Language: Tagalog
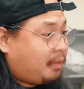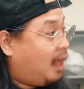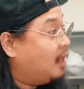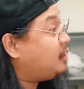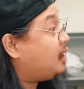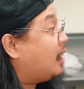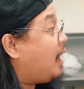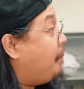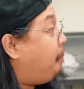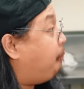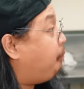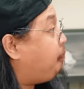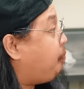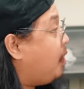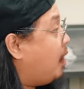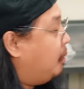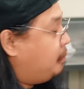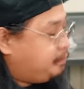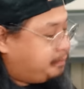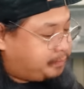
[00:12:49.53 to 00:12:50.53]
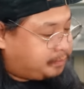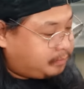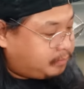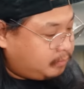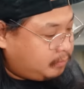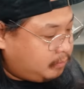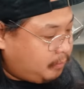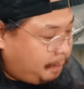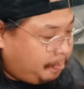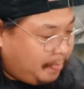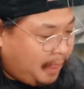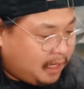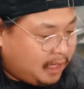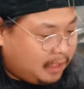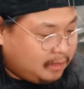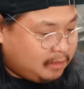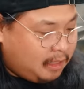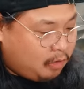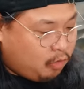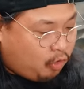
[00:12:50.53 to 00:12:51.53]
Ang sarap ang
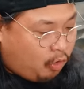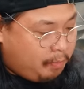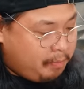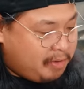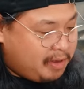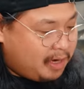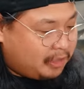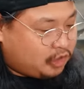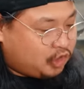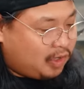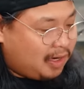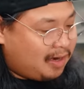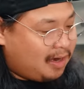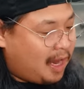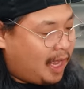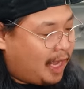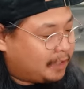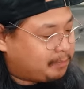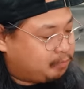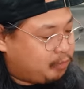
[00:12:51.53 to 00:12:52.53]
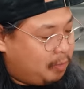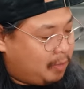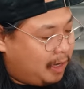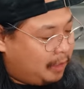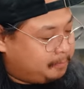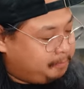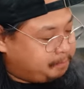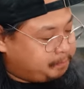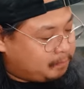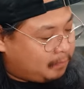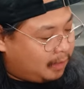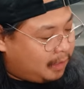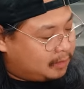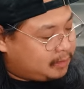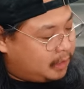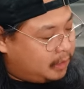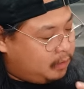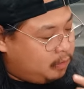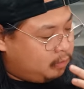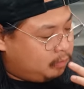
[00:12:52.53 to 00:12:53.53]
ganda ng kombinasyon ng lahat, di ba?
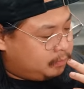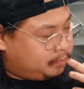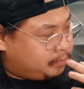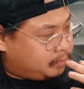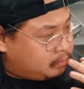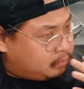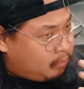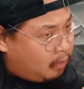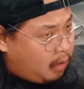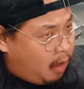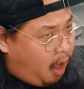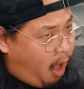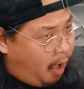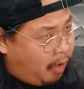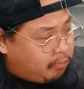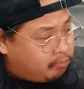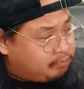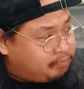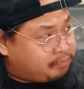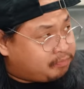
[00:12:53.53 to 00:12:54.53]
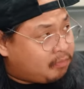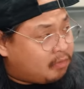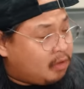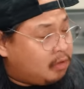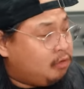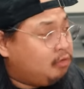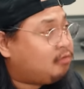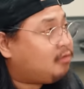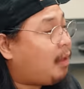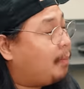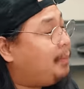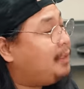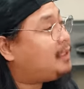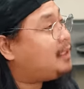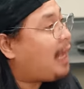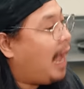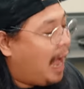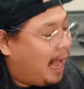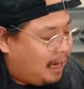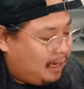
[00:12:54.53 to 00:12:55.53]
Kasi yung, yung
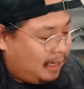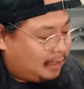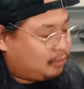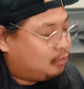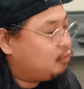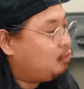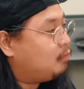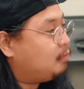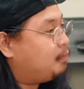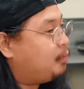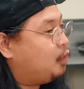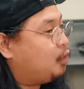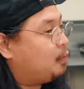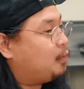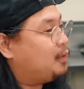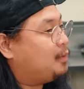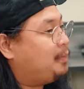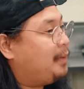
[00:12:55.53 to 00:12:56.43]
tamis-alat ng Pure Pulse